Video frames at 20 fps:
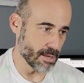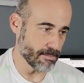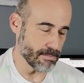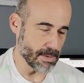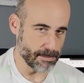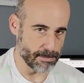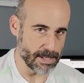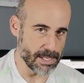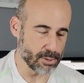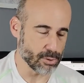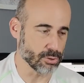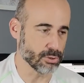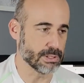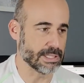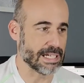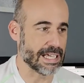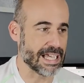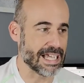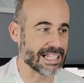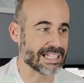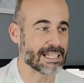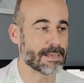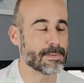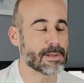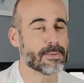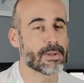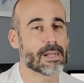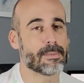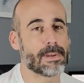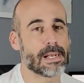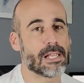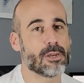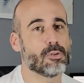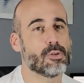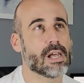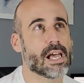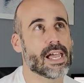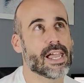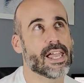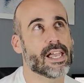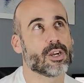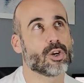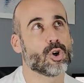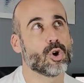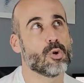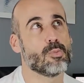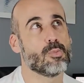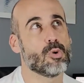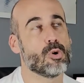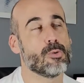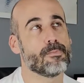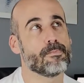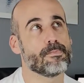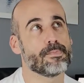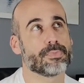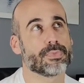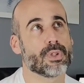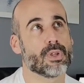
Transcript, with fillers: Me explico. Esta primera película es como